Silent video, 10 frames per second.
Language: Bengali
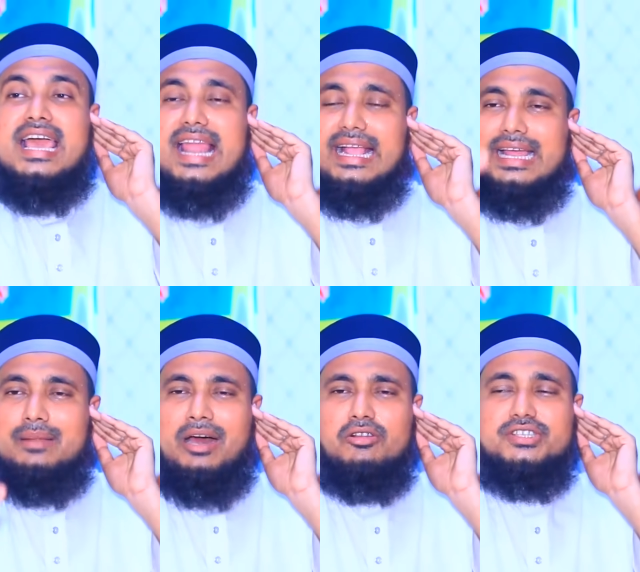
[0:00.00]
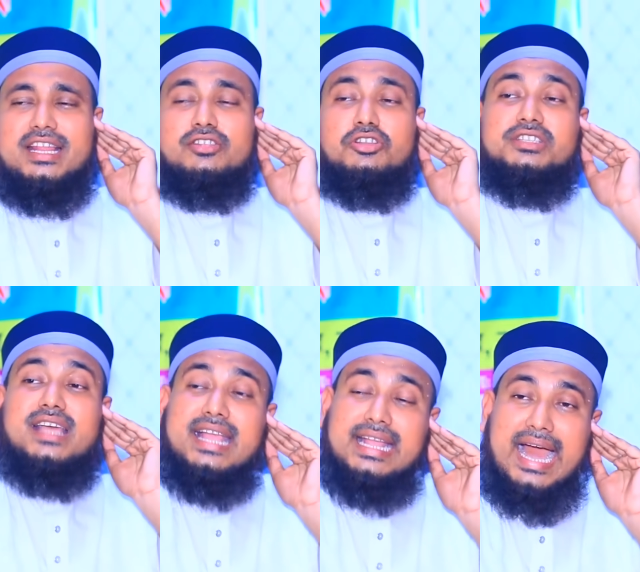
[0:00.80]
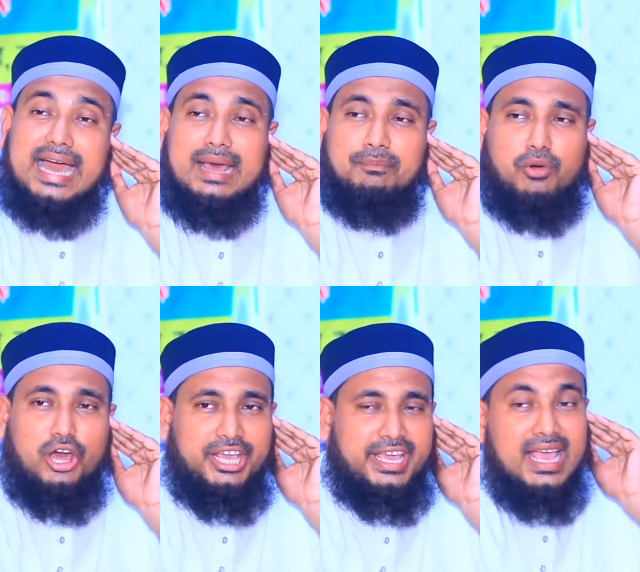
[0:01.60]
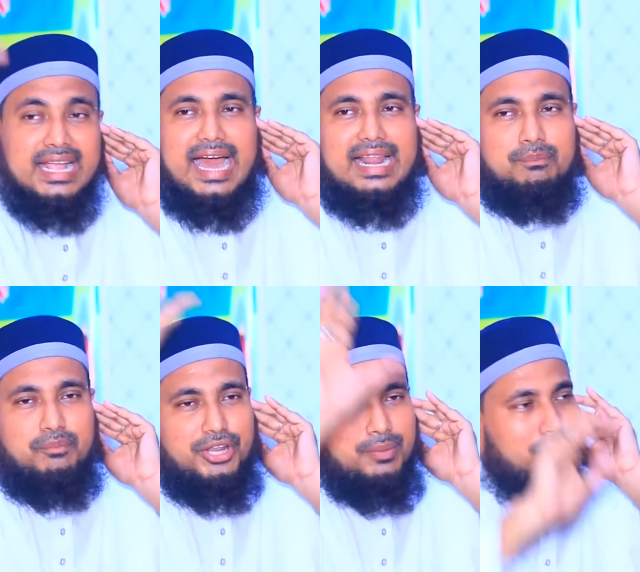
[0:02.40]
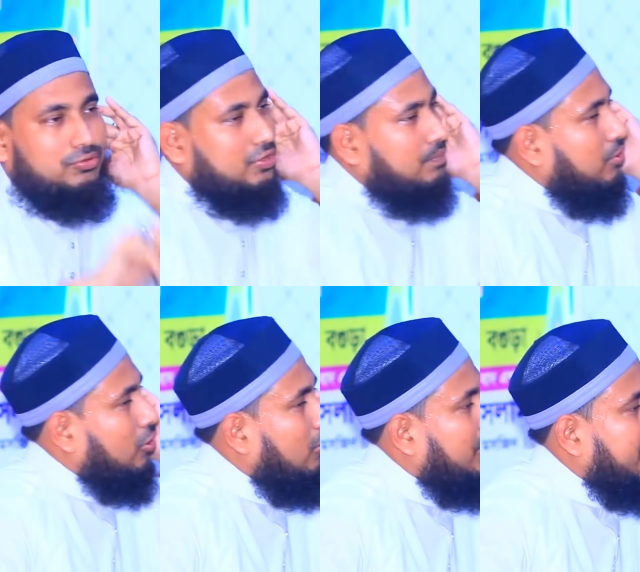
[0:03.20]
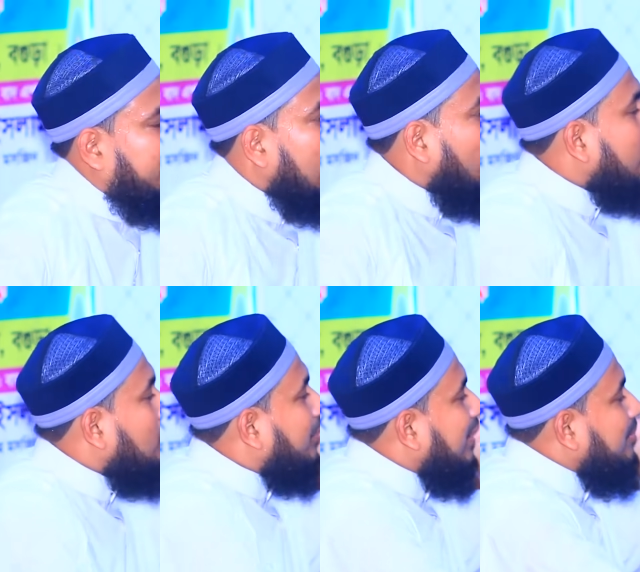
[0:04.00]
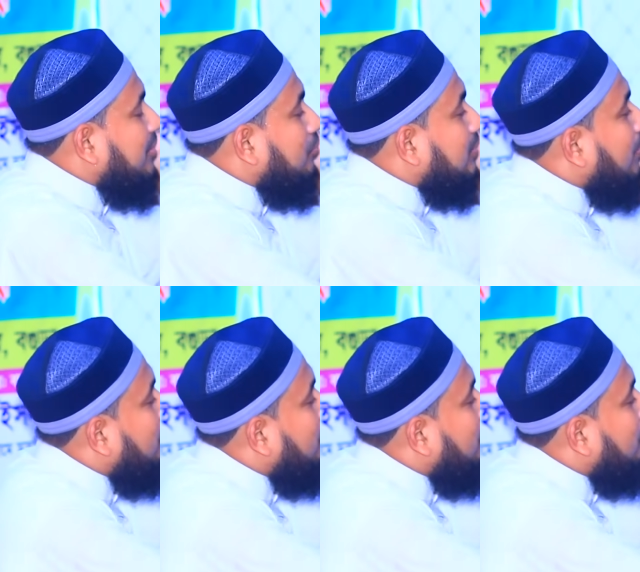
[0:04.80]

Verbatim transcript: এলাকার মানুষেরা যদি তাকে খারাপ বলে খারাপ বলে মন্তব্য করে ওই লোকের মৃত্যুটা